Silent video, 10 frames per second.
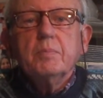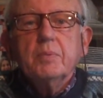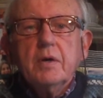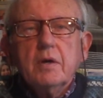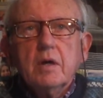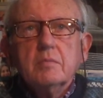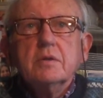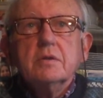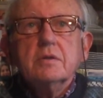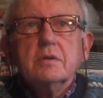pas
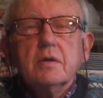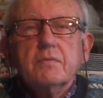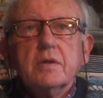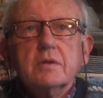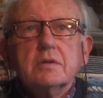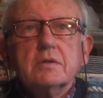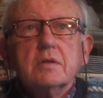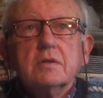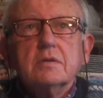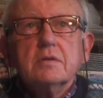habilités à faire des
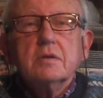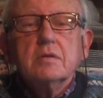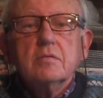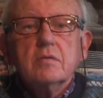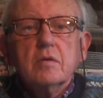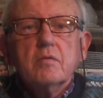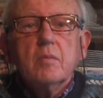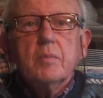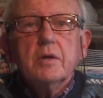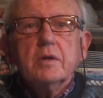statistiques, nous
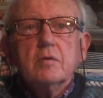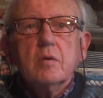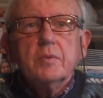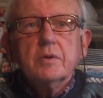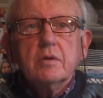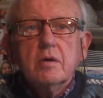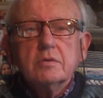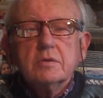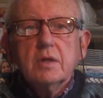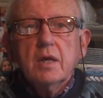n'avons pas les
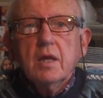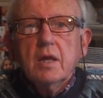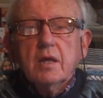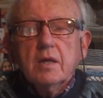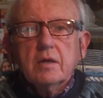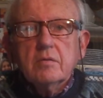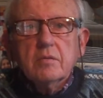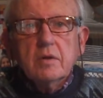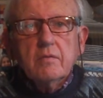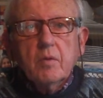compétences et
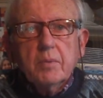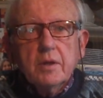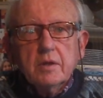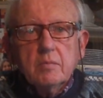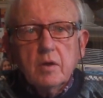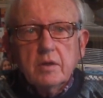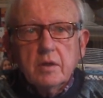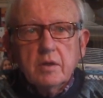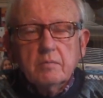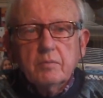nous n'avons pas les
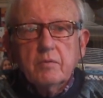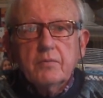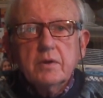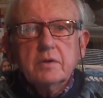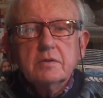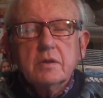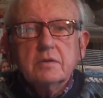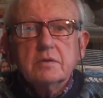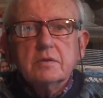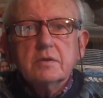moyens. Pour faire des
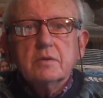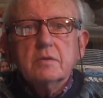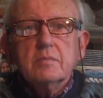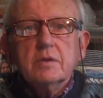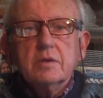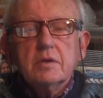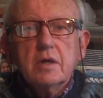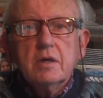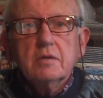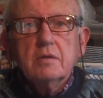statistiques
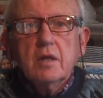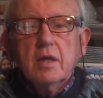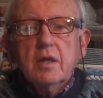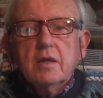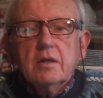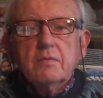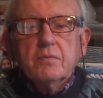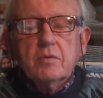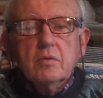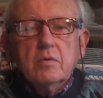médicales, il
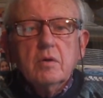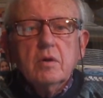faut